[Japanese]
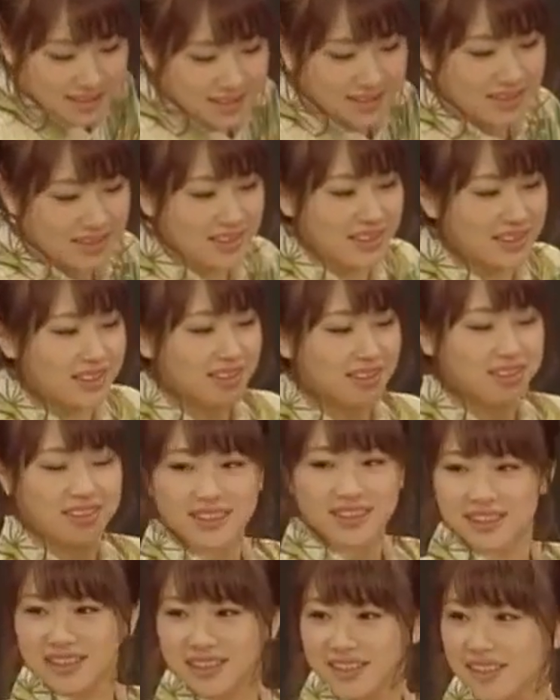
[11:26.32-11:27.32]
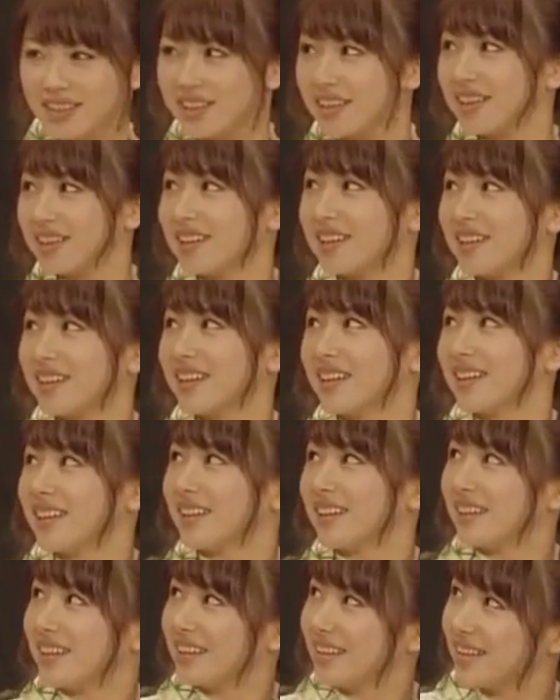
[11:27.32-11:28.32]
なって多分独り言言うと
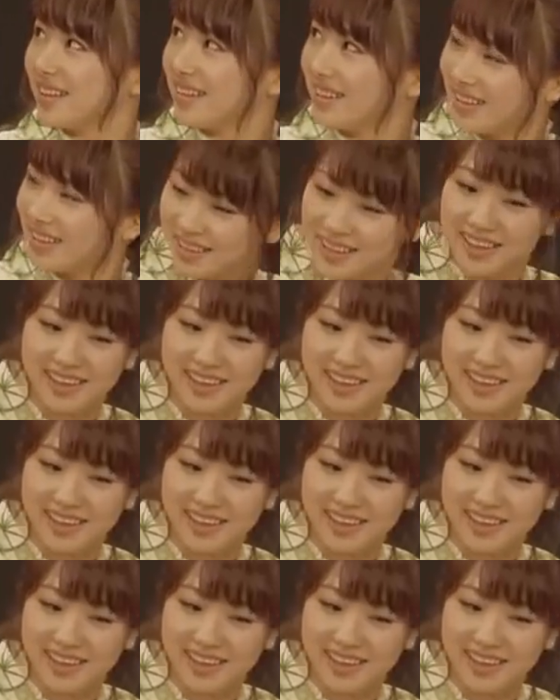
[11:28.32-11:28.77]
思うんで僕が